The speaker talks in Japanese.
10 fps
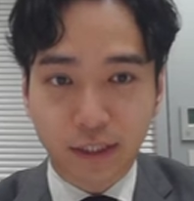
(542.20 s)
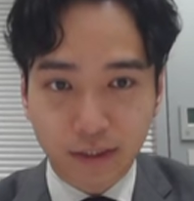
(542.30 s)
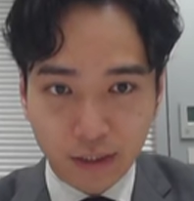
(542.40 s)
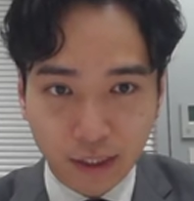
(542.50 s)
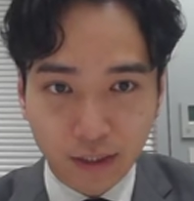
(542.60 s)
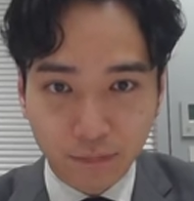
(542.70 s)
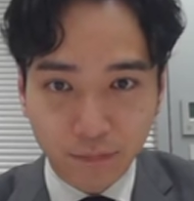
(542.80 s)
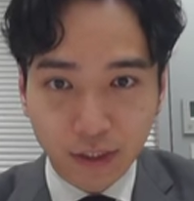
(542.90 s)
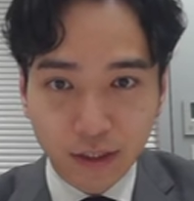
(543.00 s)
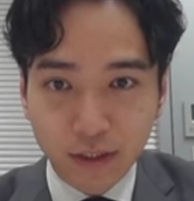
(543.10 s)
て、
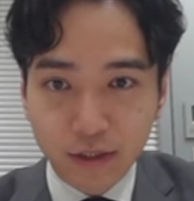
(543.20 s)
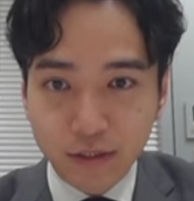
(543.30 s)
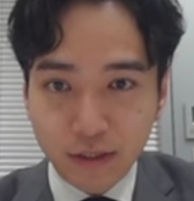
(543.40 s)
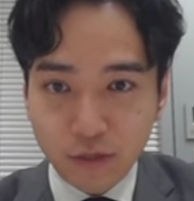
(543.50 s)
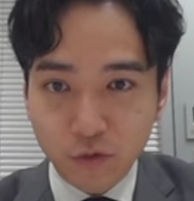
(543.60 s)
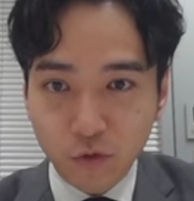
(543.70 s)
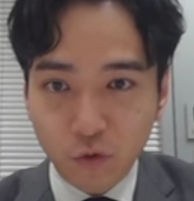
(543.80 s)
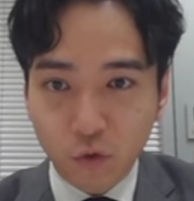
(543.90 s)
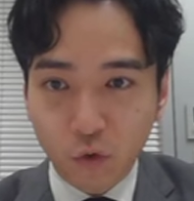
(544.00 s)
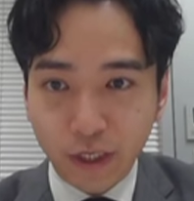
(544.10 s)
で、その
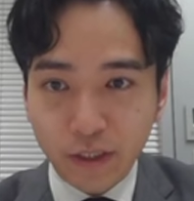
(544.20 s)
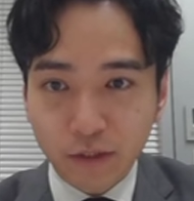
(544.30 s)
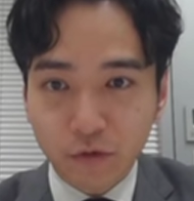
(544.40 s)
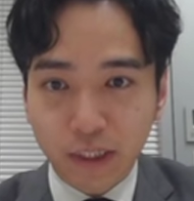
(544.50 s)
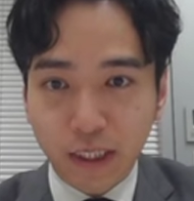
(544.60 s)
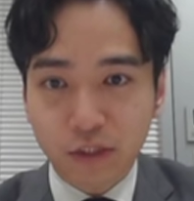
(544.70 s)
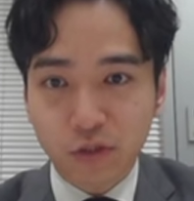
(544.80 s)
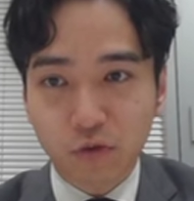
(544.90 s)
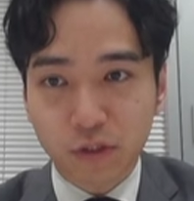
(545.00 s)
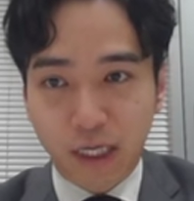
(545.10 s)
保険の対
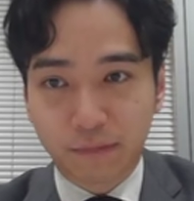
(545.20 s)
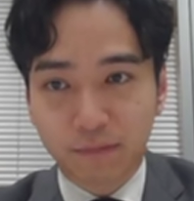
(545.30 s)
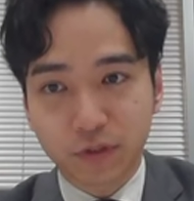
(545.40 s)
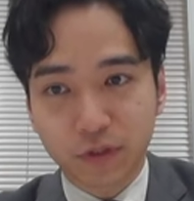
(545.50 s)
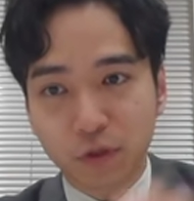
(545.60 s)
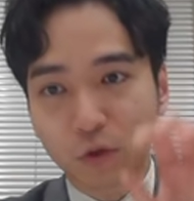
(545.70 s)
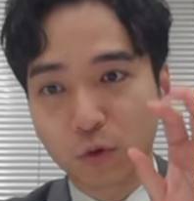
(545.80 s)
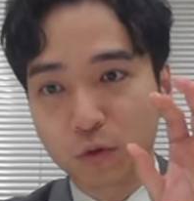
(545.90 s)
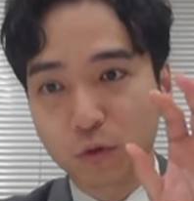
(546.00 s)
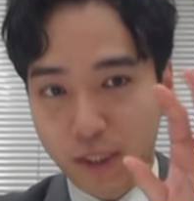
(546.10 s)
象者、それ
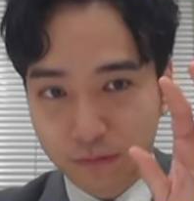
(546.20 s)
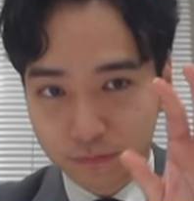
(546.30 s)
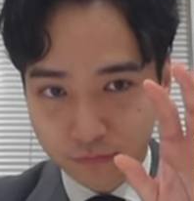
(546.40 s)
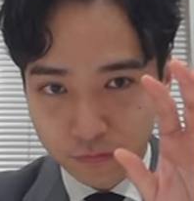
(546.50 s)
お父さん。